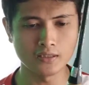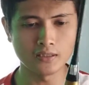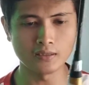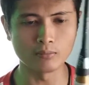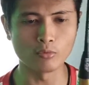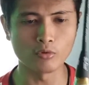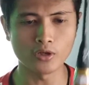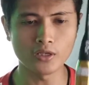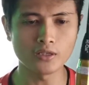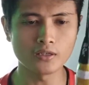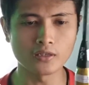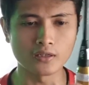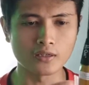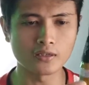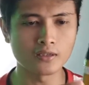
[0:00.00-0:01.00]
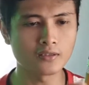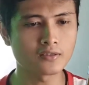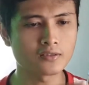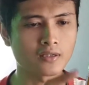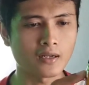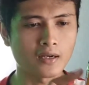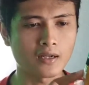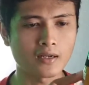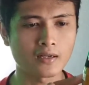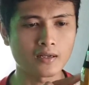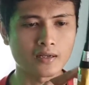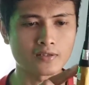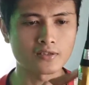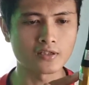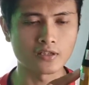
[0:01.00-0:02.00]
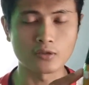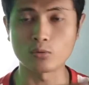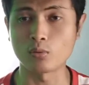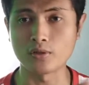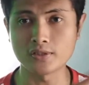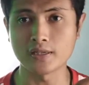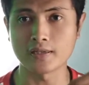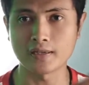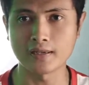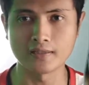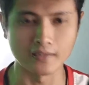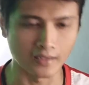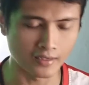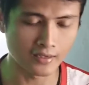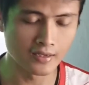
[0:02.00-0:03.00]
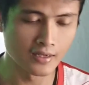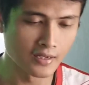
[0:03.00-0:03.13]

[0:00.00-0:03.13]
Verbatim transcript: mungkin ini salah kasih tulisan kali ya.